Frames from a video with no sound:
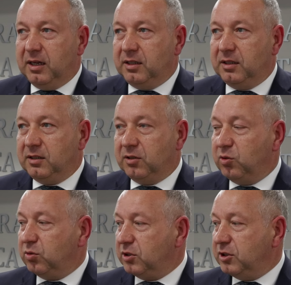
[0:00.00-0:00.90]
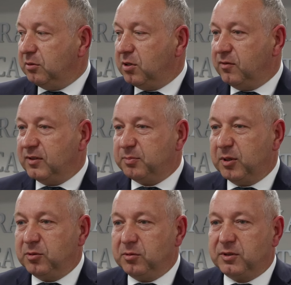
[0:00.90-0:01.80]
i ogródki działkowe
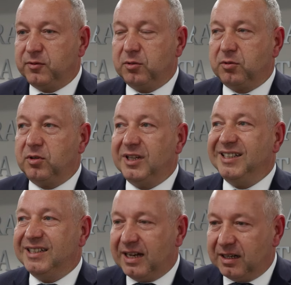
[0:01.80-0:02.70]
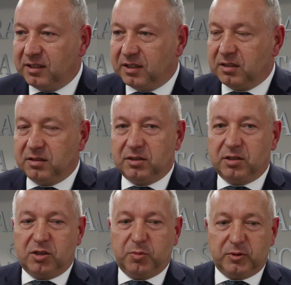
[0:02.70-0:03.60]
spełniły swoją rolę idealnie, nie
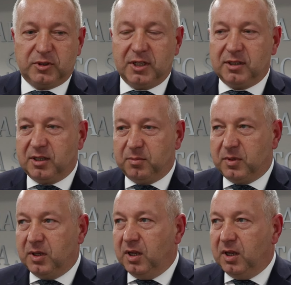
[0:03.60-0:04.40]
tylko pod względem